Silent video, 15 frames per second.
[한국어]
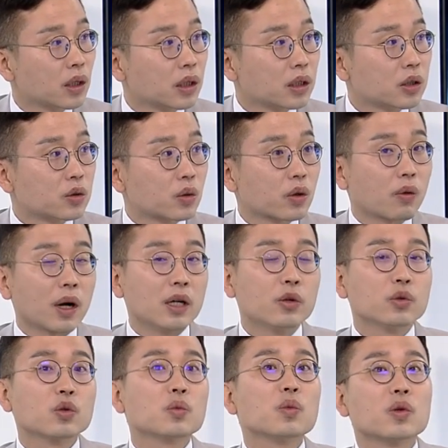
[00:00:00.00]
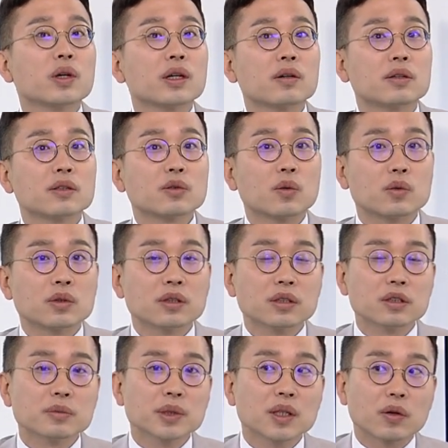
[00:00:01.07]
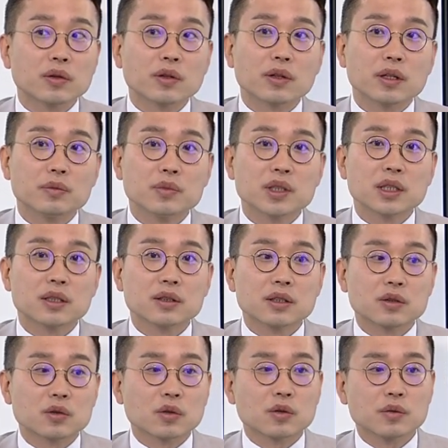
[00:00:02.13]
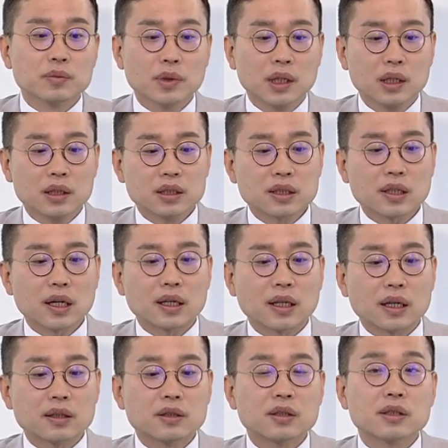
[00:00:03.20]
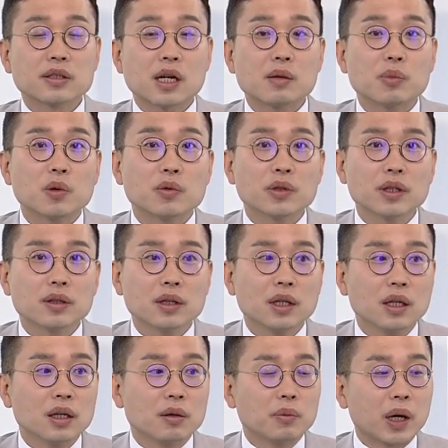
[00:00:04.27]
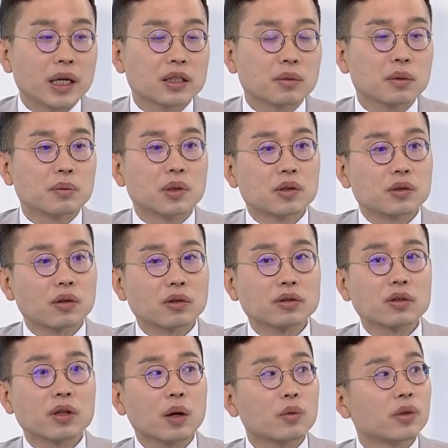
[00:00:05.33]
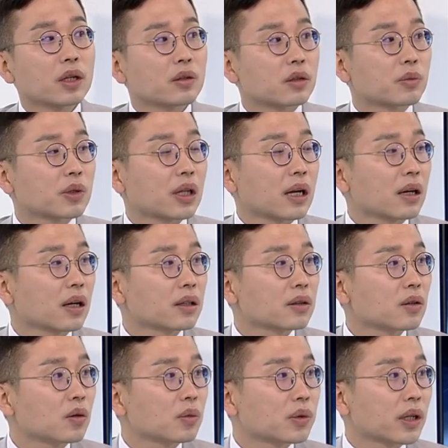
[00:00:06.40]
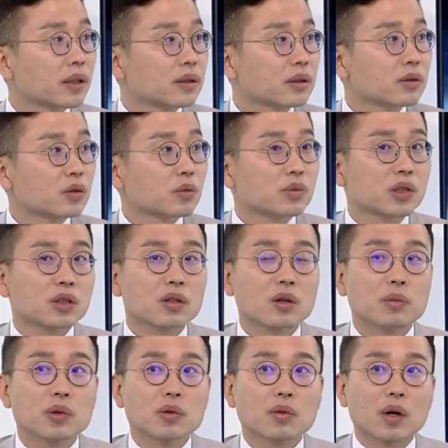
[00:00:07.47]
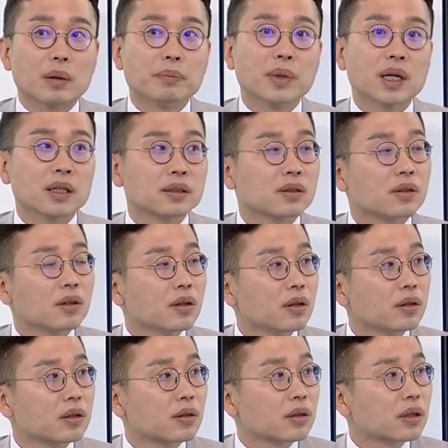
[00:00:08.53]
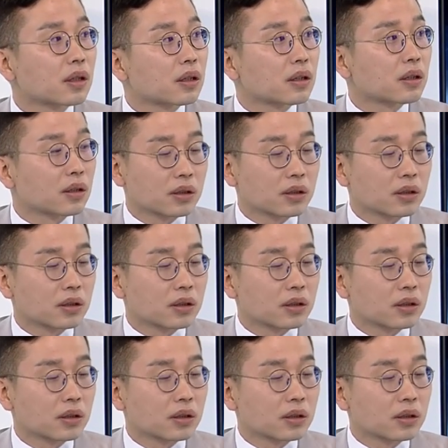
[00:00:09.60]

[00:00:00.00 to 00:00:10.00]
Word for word: 이쪽이 아. 관련 종목이에요. 그래서 오늘 흐름이 어떻게 움직이는지 조금 시세가 나는지를 잘 보고요. 뭐 아침에 뭐 떠서 나온다 그러면 따라가는 것보다는 음. 좀 지켜보고 관망하는 거, 이렇게